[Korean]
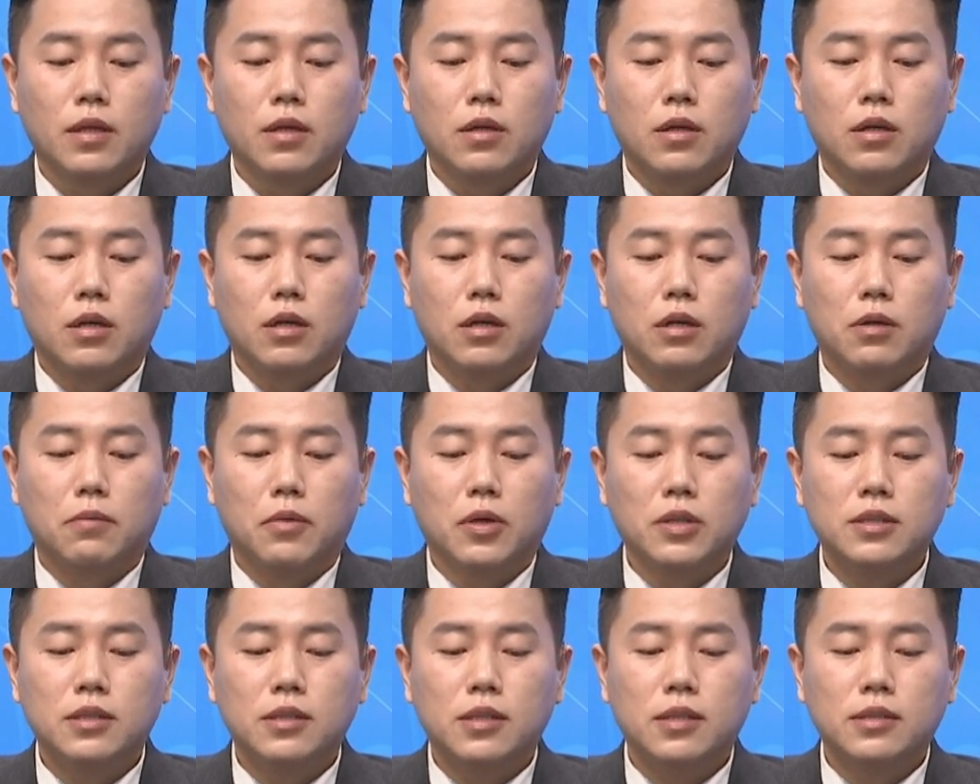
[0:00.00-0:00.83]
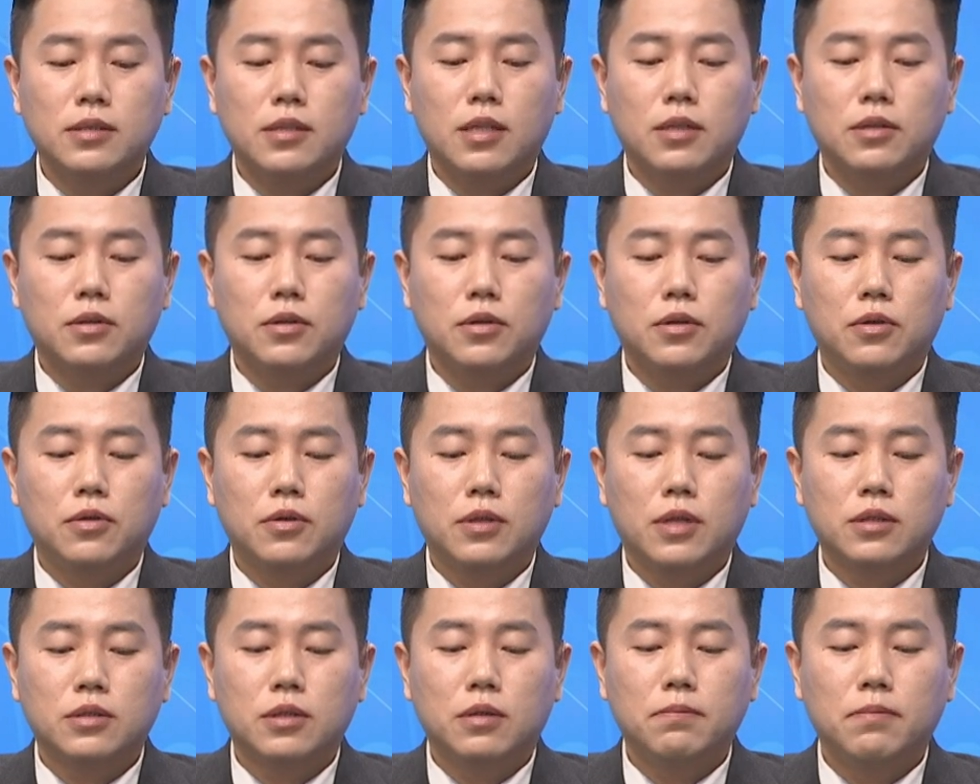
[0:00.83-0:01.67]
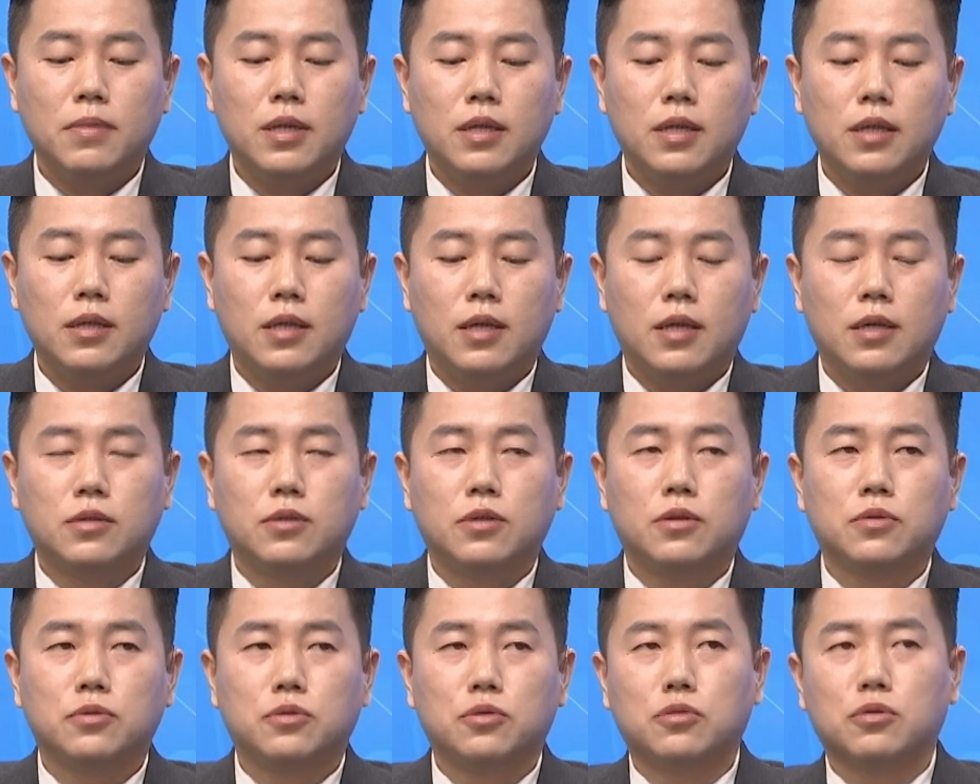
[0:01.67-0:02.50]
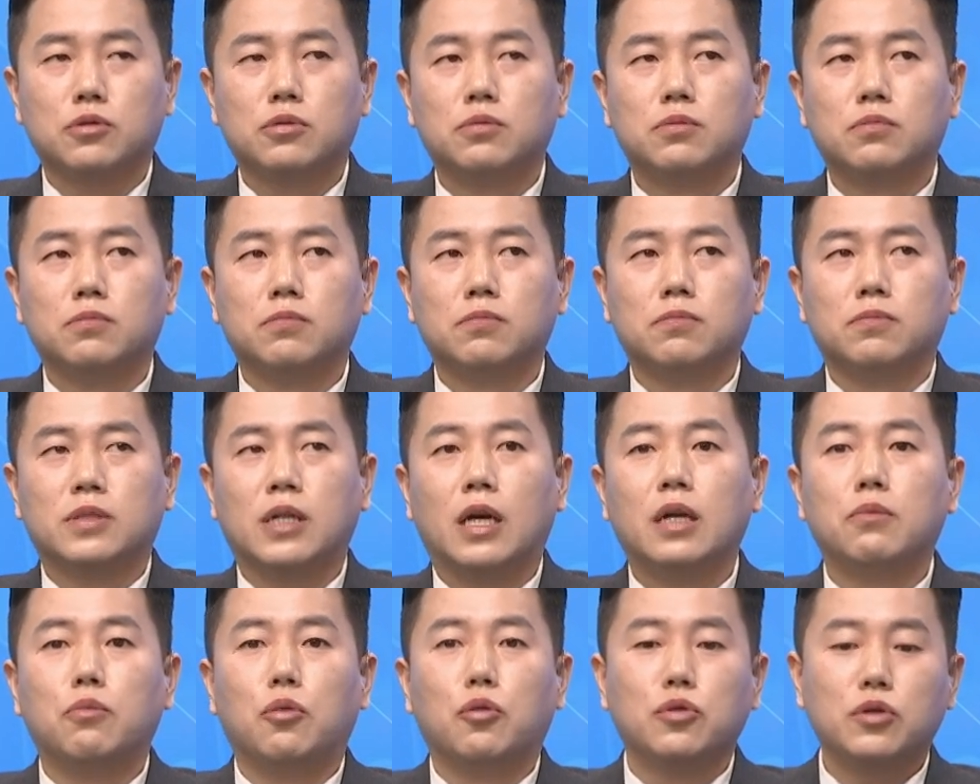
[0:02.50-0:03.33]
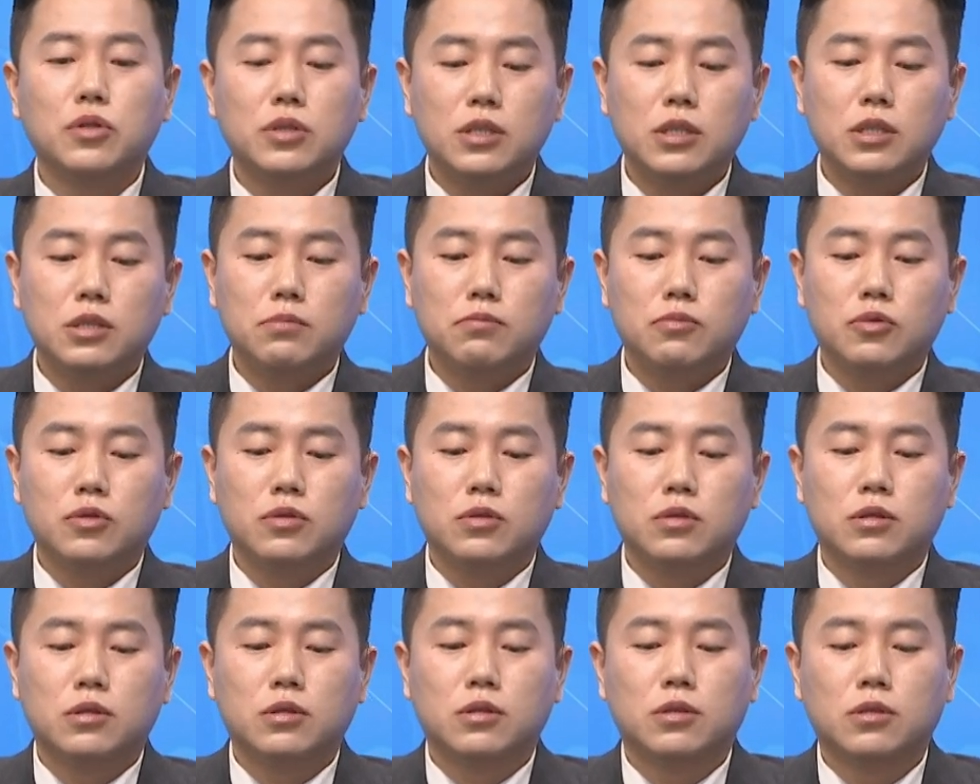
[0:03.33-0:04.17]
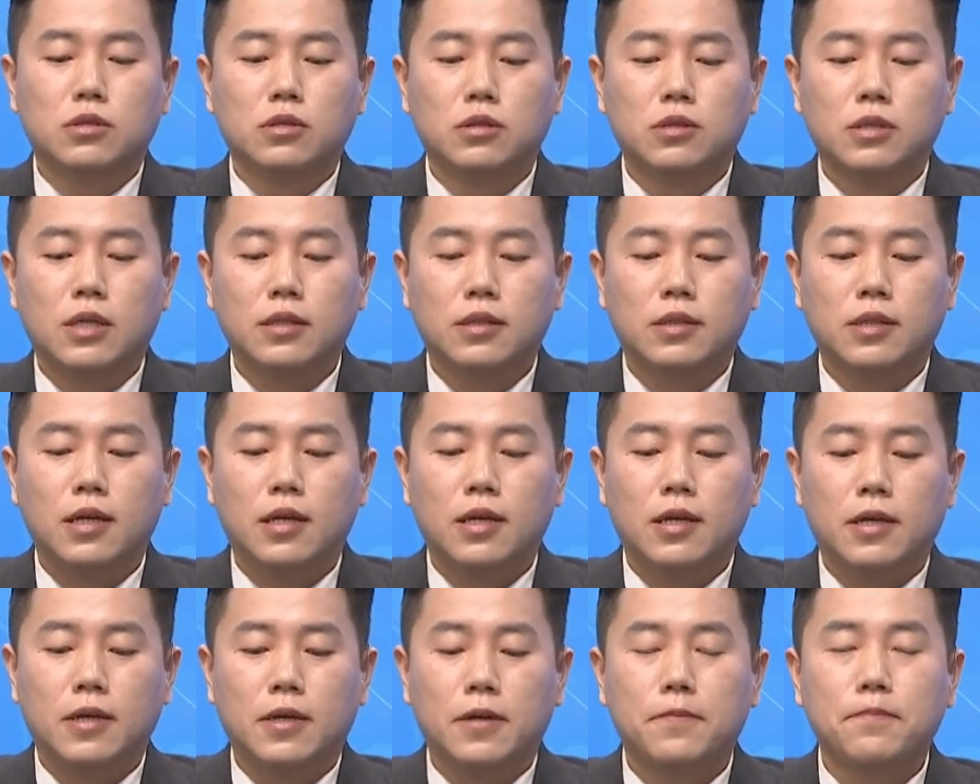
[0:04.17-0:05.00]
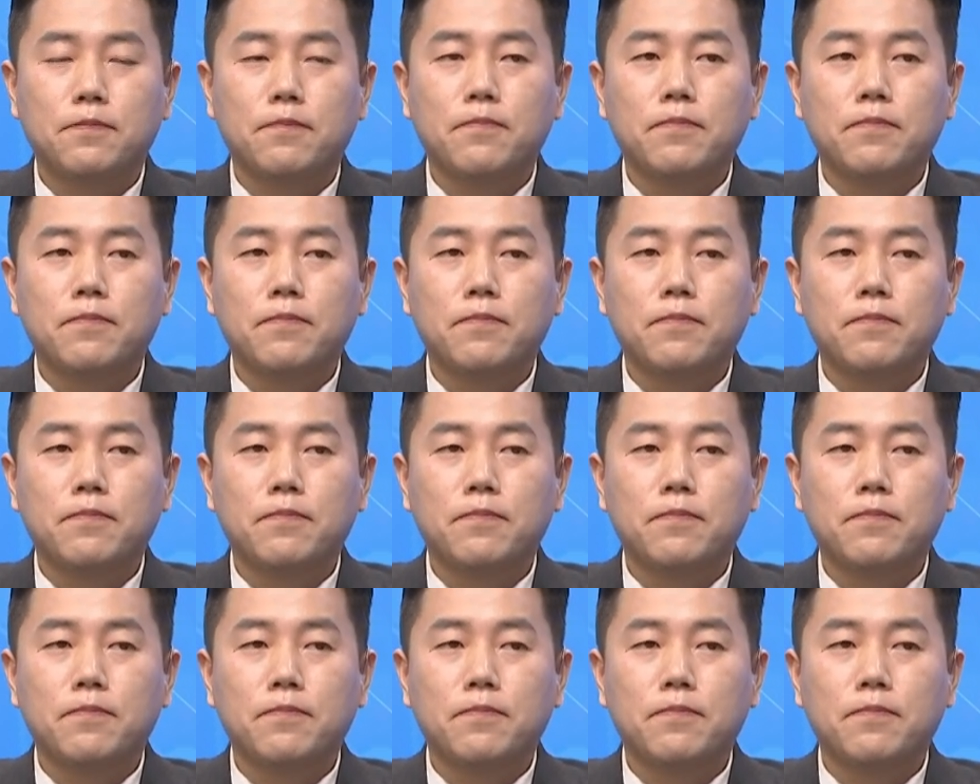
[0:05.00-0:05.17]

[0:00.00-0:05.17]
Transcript: 어 머시닝 센터나 선반에 대해서 조금 잘 모르시는 분들한테